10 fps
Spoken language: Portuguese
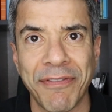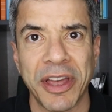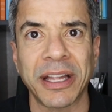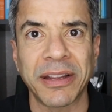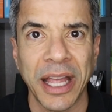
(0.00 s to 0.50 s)

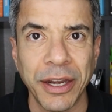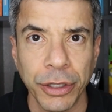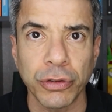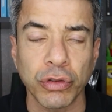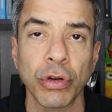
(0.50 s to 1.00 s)
reverter
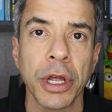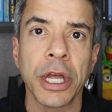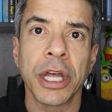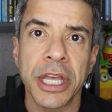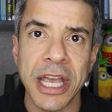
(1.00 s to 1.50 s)
isso
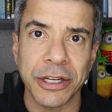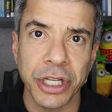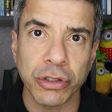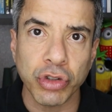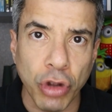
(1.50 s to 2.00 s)
e a
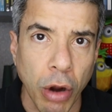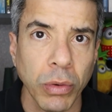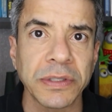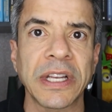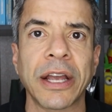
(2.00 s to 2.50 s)
gente só
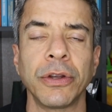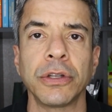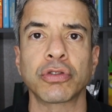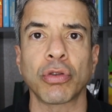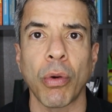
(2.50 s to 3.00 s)
consegue
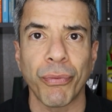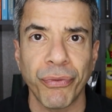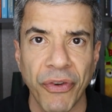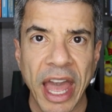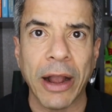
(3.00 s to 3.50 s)
isso com
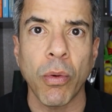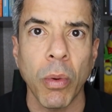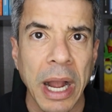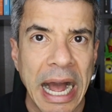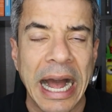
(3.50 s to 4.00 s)
fé,
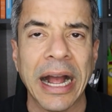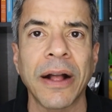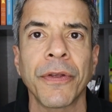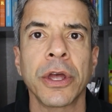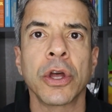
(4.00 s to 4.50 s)
com
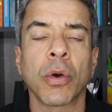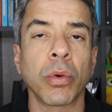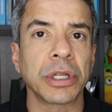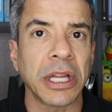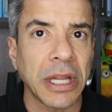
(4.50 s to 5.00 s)
garra,
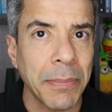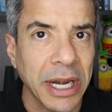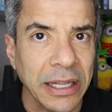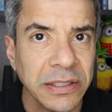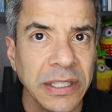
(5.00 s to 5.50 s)
com
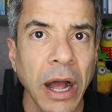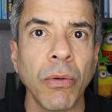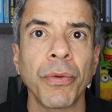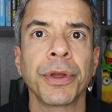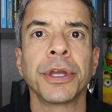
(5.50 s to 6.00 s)

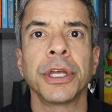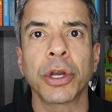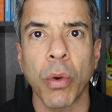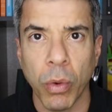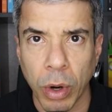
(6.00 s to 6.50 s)
determinação
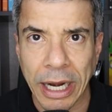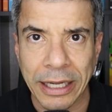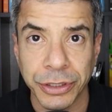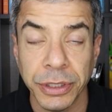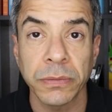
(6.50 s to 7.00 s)
e com
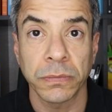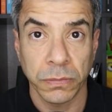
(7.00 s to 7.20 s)
coragem.